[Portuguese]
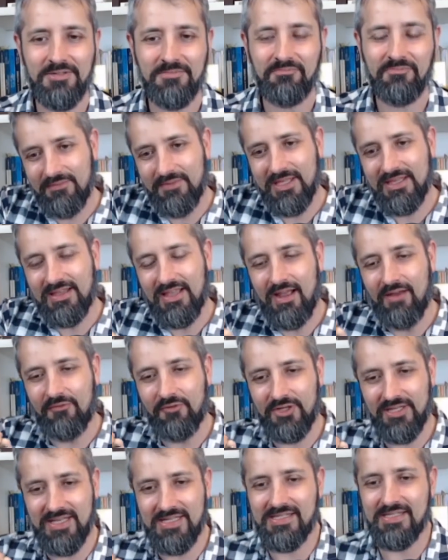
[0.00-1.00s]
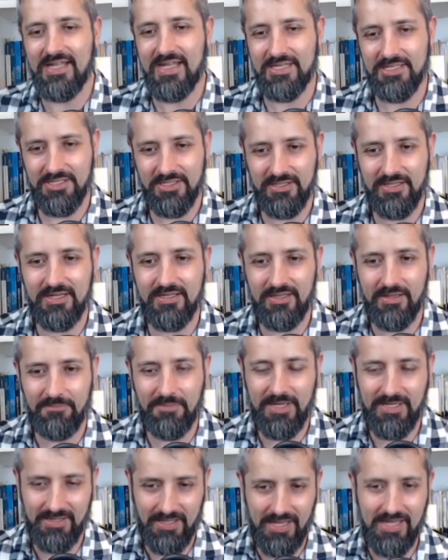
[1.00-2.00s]
Essa metáfora das teias de
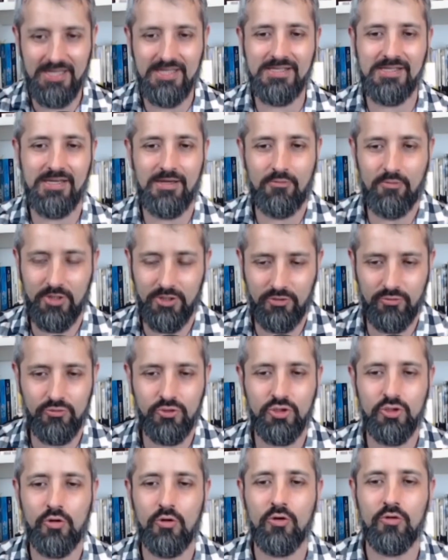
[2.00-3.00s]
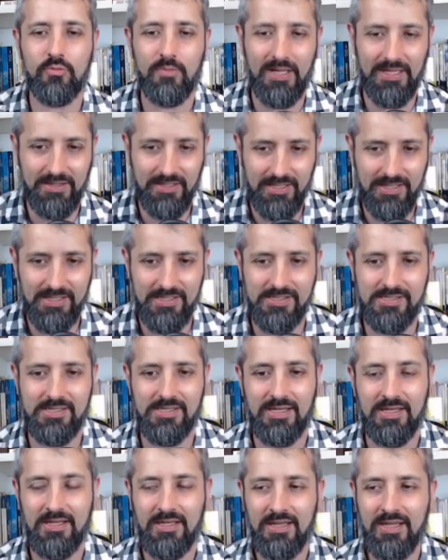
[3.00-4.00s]
interdependência, enquanto um jogo e uma
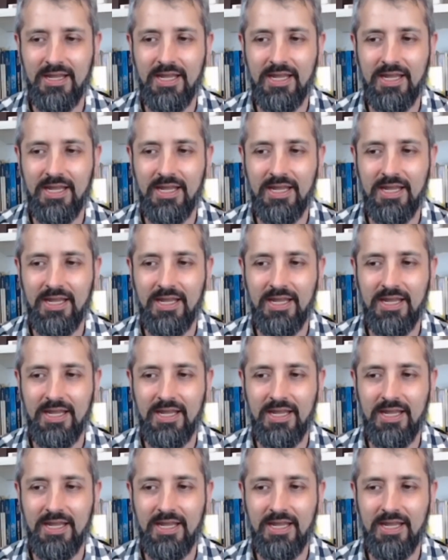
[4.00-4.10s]
dança,